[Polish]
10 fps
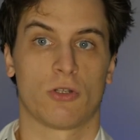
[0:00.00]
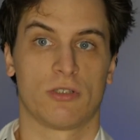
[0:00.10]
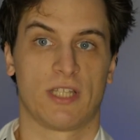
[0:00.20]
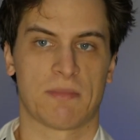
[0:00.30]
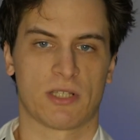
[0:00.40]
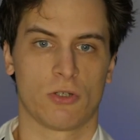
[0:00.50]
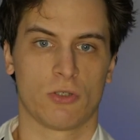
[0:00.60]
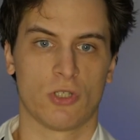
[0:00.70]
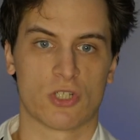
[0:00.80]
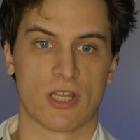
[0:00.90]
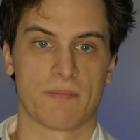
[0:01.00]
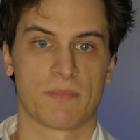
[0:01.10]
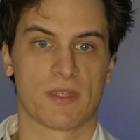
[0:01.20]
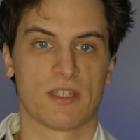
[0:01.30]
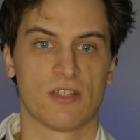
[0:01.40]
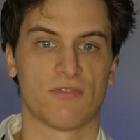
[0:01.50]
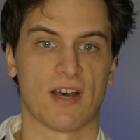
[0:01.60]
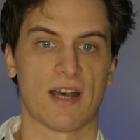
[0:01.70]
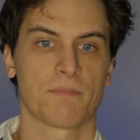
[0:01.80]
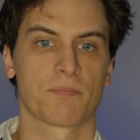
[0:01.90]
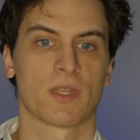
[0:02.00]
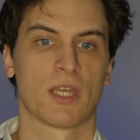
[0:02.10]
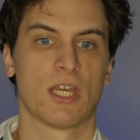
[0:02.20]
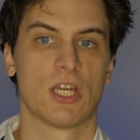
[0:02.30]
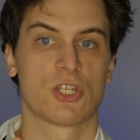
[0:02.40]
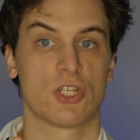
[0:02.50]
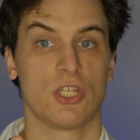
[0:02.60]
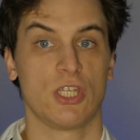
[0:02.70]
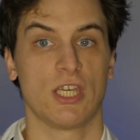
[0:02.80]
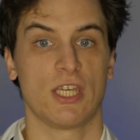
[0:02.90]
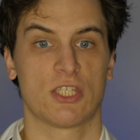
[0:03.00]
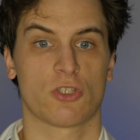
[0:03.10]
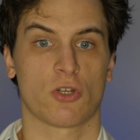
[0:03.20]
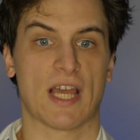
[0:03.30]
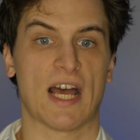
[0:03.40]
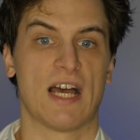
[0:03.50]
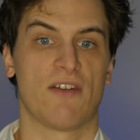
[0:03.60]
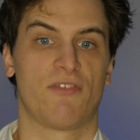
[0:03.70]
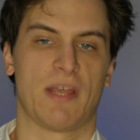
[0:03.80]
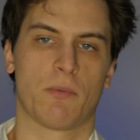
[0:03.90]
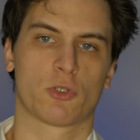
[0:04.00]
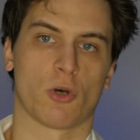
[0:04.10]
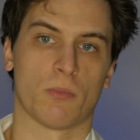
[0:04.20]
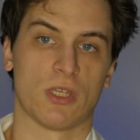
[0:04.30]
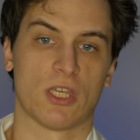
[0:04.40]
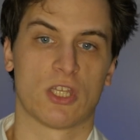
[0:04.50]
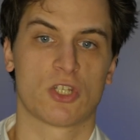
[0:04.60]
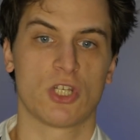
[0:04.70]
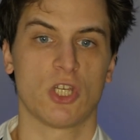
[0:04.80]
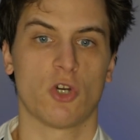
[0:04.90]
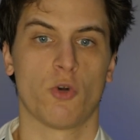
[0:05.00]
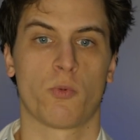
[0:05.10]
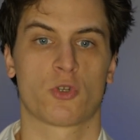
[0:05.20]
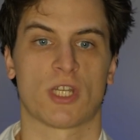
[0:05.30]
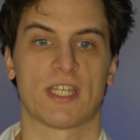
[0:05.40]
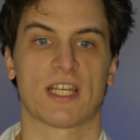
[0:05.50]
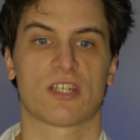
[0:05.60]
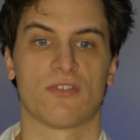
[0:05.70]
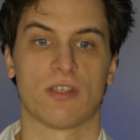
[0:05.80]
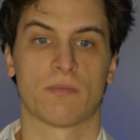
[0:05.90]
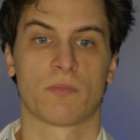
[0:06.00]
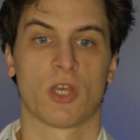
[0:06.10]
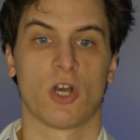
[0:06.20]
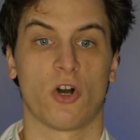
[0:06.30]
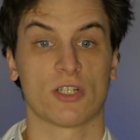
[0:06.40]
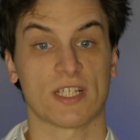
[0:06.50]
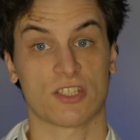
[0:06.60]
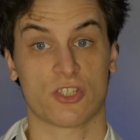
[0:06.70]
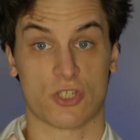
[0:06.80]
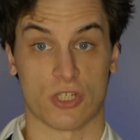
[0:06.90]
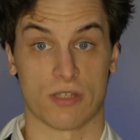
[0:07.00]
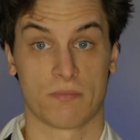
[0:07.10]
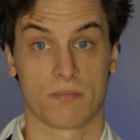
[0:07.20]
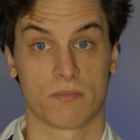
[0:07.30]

dermatologiczne. Dwa, czyli historia flebotomii, czyli upuszczania krwi. Oraz trzy,